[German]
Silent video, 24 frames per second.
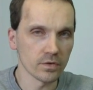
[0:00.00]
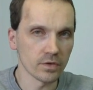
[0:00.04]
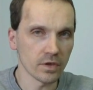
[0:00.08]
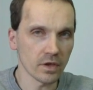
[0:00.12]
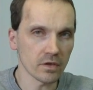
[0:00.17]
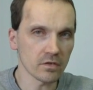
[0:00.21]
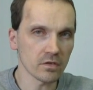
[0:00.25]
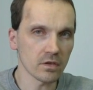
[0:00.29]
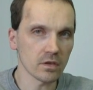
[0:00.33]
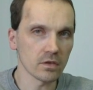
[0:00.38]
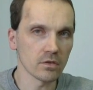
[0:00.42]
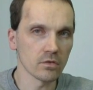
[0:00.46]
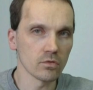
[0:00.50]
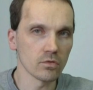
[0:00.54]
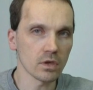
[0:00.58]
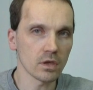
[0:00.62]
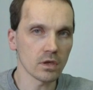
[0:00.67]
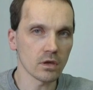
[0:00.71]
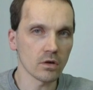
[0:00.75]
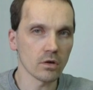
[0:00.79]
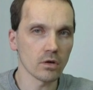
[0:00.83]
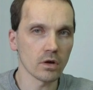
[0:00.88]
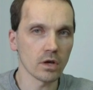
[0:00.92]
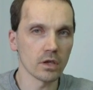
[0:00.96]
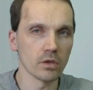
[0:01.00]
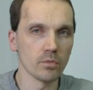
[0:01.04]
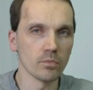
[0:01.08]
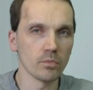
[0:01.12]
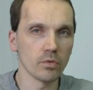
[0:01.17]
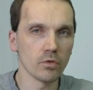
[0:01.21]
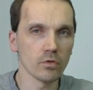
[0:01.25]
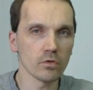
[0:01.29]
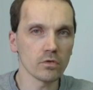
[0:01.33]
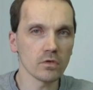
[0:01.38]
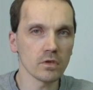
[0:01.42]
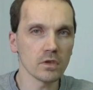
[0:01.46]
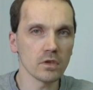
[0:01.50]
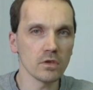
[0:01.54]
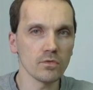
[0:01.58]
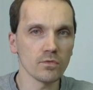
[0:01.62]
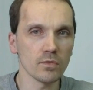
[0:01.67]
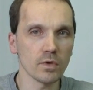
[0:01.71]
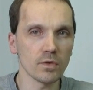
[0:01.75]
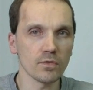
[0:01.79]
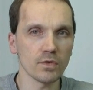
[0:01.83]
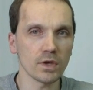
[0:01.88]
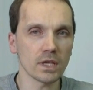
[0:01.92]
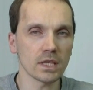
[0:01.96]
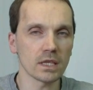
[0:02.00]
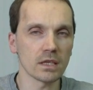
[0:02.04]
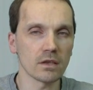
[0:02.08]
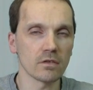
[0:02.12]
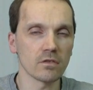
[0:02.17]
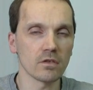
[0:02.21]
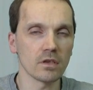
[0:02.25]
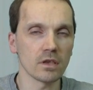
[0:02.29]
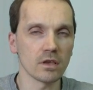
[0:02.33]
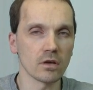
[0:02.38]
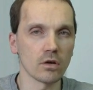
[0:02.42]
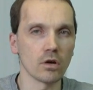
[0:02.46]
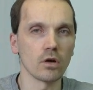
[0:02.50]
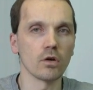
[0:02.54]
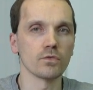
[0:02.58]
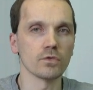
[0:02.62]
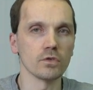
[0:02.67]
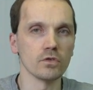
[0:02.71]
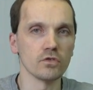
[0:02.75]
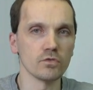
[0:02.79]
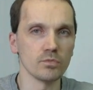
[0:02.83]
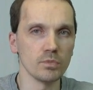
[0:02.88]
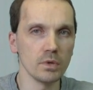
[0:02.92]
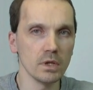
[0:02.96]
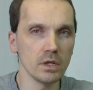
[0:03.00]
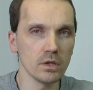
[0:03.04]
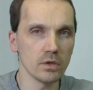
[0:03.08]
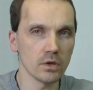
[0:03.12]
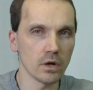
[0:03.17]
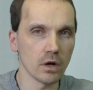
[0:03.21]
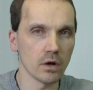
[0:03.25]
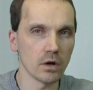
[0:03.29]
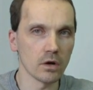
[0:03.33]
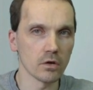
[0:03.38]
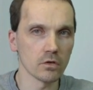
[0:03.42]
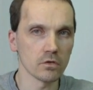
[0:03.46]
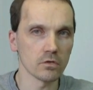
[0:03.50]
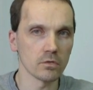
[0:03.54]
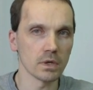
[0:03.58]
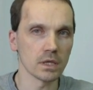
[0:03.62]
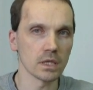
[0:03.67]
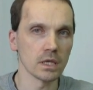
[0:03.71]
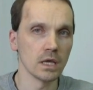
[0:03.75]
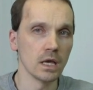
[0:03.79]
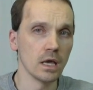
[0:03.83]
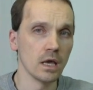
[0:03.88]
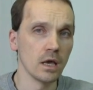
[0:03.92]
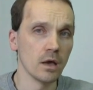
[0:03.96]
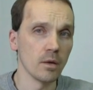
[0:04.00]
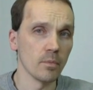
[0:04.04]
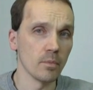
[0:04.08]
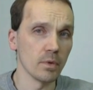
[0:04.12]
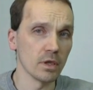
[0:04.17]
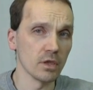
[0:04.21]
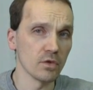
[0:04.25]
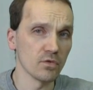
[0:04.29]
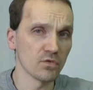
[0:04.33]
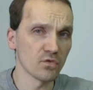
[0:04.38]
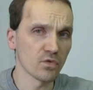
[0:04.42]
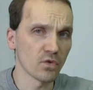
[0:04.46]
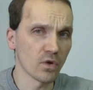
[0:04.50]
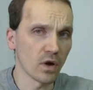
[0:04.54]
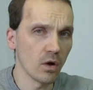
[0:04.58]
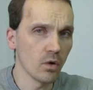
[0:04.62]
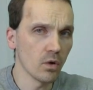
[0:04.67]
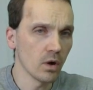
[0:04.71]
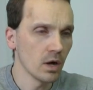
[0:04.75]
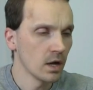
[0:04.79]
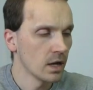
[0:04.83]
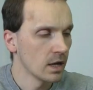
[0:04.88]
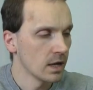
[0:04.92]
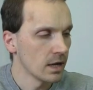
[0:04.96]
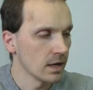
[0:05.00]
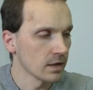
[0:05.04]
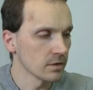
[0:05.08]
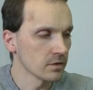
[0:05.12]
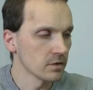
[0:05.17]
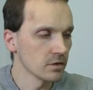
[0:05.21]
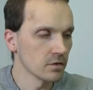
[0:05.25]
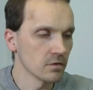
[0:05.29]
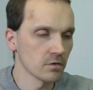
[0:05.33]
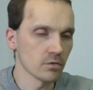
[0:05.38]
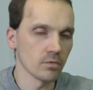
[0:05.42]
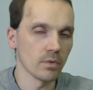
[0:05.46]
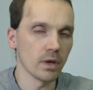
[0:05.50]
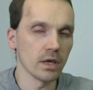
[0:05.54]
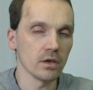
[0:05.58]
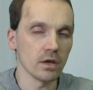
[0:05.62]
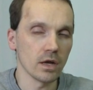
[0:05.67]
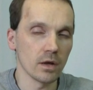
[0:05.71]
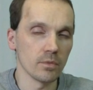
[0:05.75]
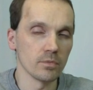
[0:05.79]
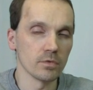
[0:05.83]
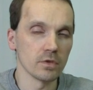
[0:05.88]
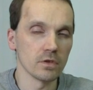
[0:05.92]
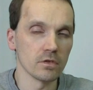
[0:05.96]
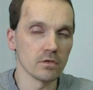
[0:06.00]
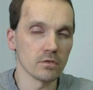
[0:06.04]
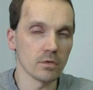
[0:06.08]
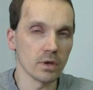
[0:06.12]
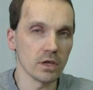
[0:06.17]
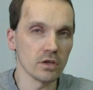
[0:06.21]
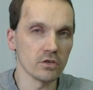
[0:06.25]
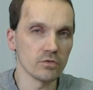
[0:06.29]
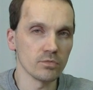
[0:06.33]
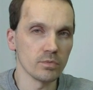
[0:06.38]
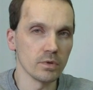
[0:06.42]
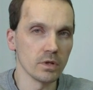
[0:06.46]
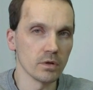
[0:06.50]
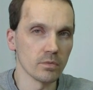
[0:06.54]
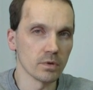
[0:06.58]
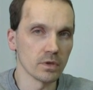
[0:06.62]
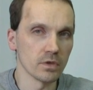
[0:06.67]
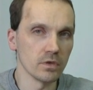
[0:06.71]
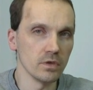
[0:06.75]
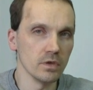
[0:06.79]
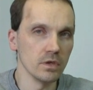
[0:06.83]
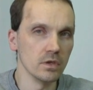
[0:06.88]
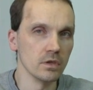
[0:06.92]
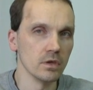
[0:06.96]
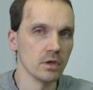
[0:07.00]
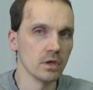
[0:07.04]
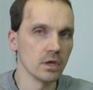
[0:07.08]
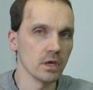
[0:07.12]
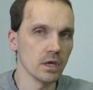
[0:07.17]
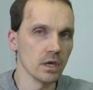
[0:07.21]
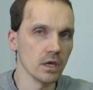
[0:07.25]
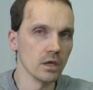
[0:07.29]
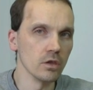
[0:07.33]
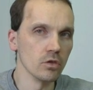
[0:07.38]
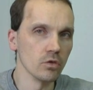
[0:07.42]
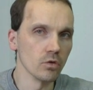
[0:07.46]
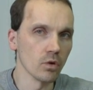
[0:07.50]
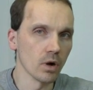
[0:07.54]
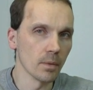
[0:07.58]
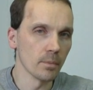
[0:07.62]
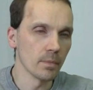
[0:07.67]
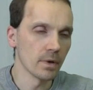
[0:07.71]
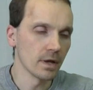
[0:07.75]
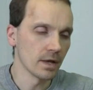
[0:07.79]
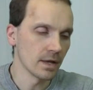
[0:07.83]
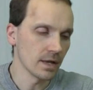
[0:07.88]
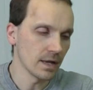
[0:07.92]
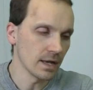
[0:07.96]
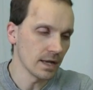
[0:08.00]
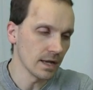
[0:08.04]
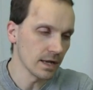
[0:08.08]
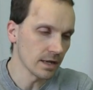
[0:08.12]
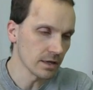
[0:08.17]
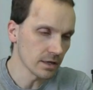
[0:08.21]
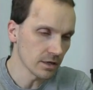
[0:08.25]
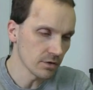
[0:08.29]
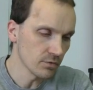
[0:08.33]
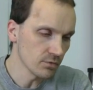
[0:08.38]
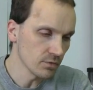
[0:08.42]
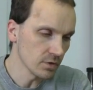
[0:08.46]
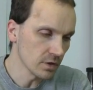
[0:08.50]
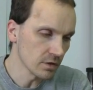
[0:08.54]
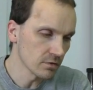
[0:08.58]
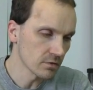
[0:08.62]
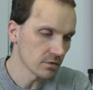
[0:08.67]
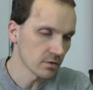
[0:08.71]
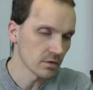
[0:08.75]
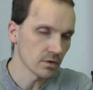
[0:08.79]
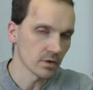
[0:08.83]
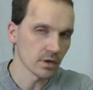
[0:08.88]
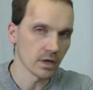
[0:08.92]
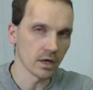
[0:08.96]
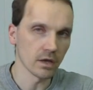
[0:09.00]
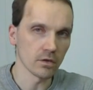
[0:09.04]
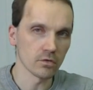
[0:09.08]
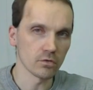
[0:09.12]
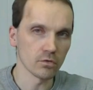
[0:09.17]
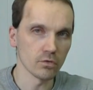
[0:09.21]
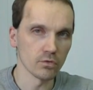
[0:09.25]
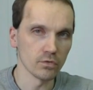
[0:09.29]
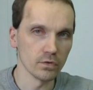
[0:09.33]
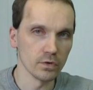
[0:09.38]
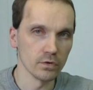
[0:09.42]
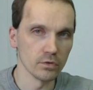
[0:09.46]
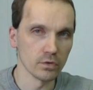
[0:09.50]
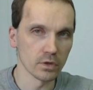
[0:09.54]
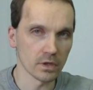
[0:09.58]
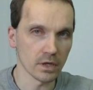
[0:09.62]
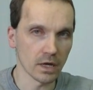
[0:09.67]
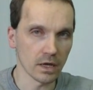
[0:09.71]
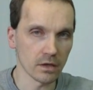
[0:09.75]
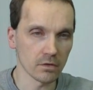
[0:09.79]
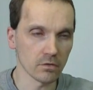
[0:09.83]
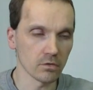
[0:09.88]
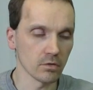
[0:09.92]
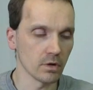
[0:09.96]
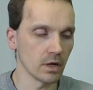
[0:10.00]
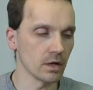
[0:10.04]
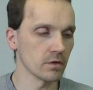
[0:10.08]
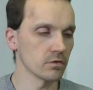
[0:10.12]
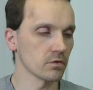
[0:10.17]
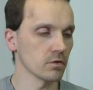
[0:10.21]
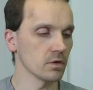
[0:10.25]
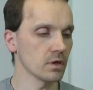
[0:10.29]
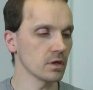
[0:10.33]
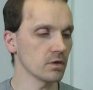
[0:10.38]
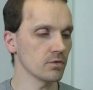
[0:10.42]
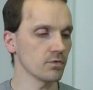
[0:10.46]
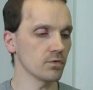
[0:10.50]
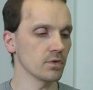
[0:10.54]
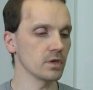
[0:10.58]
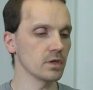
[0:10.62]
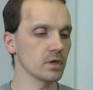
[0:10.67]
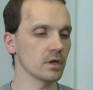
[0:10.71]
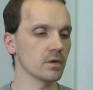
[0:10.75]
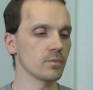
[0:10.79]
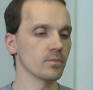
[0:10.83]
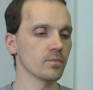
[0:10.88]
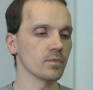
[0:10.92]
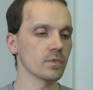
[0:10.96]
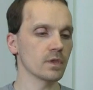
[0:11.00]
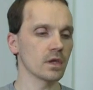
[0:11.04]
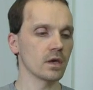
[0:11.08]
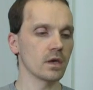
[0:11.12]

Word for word: das hat natürlich auch einen positiven Effekt, der sich auch auf die Spieldauer auswirkt, meine Frau hat die zwei, haben die zwei Spielerpartien enorm angefixt. Ah, so viel nur dazu. Also ich finde,